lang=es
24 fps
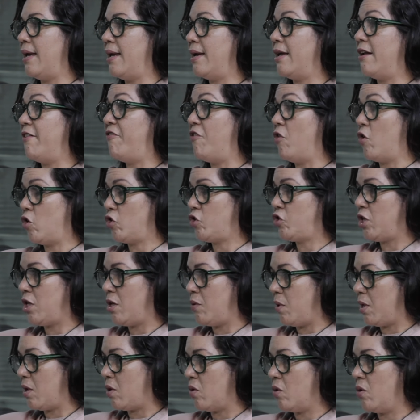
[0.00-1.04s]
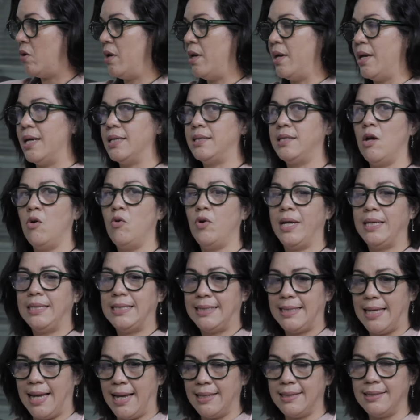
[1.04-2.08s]
en el, foro cívico. Esa es una
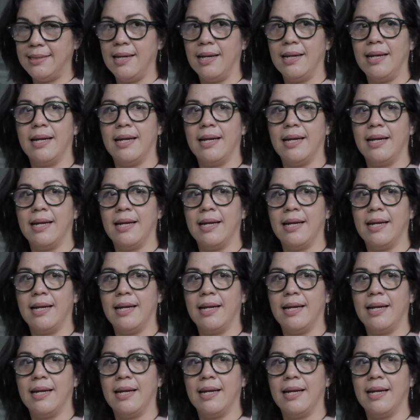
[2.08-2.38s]
instancia